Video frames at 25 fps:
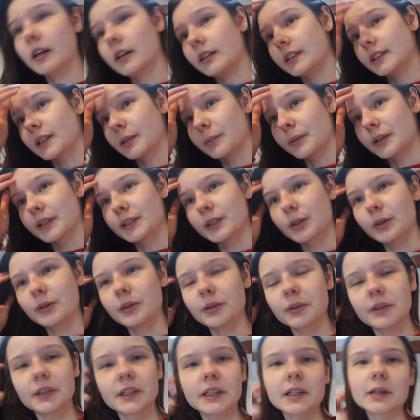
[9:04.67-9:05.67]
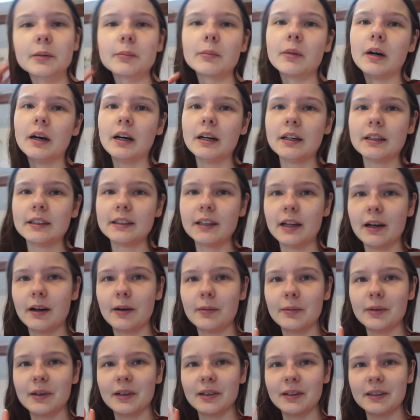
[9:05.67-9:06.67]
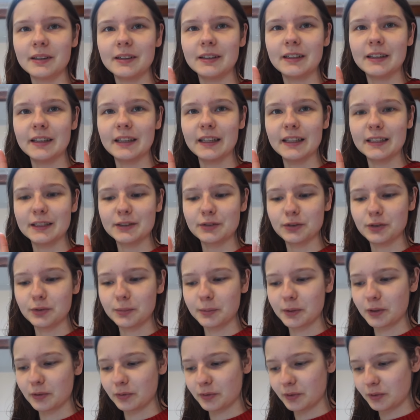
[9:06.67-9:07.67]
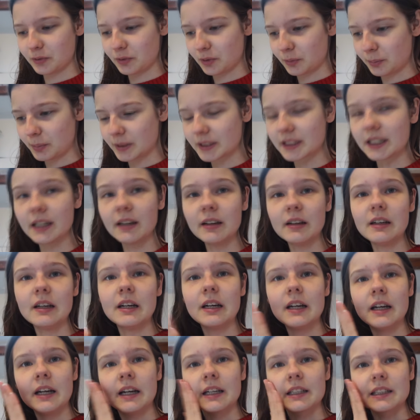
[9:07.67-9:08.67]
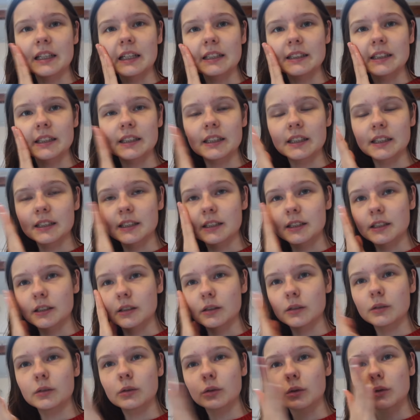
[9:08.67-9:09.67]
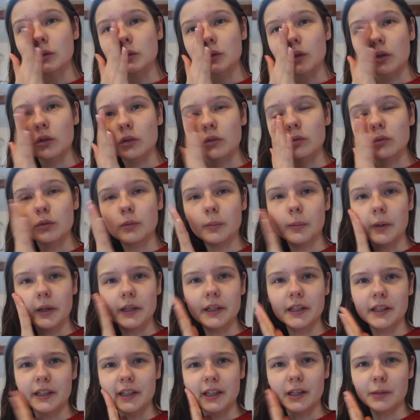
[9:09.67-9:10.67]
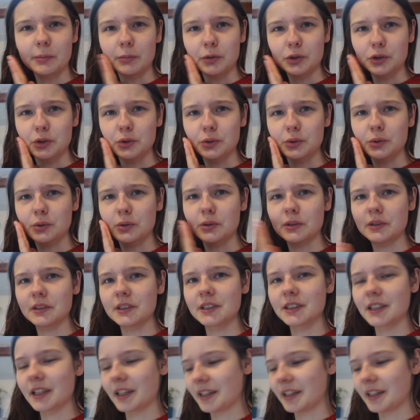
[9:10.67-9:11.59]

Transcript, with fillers: Das habe ich jetzt heute noch nicht gemacht, aber jetzt fühle ich mich auf jeden Fall besser. Jetzt lasse ich das äh, kurz trocknen, wobei die Creme auch schon trocken ist.